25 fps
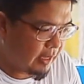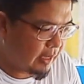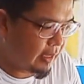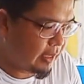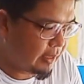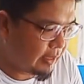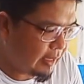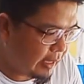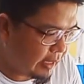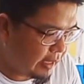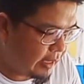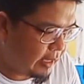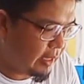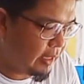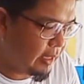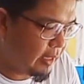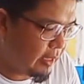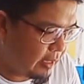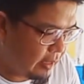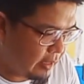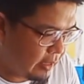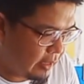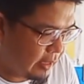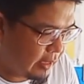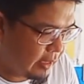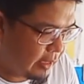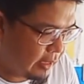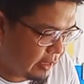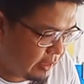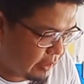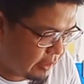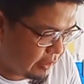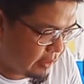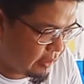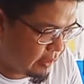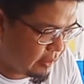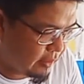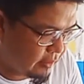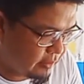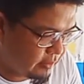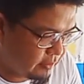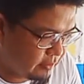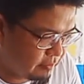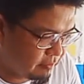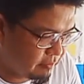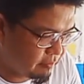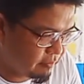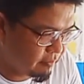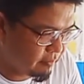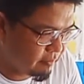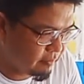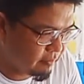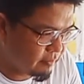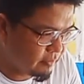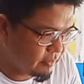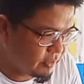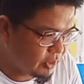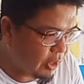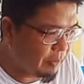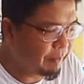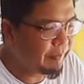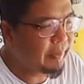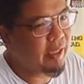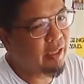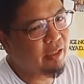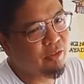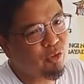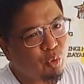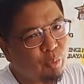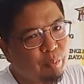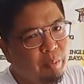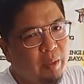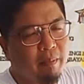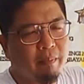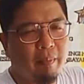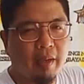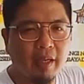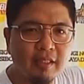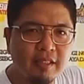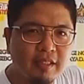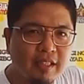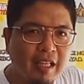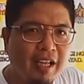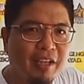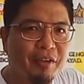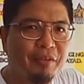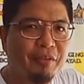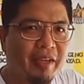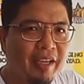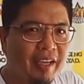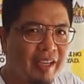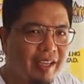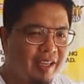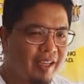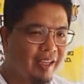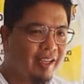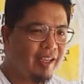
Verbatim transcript: dahil, uh, syempre, superbikes tayo eh. Oh.